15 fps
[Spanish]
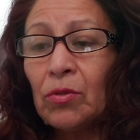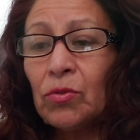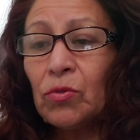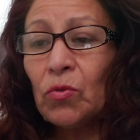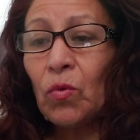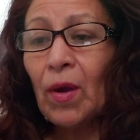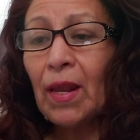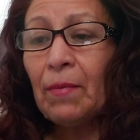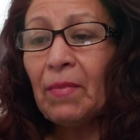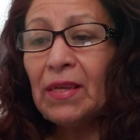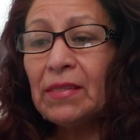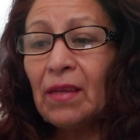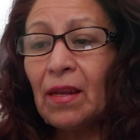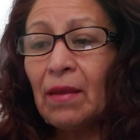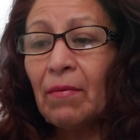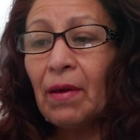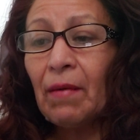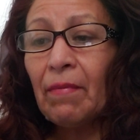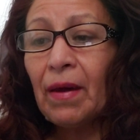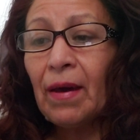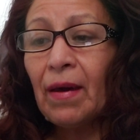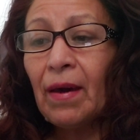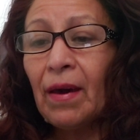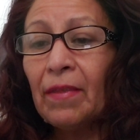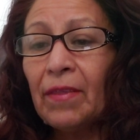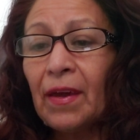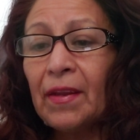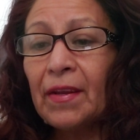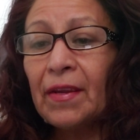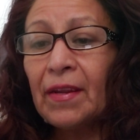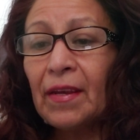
su alma se elevaba a dar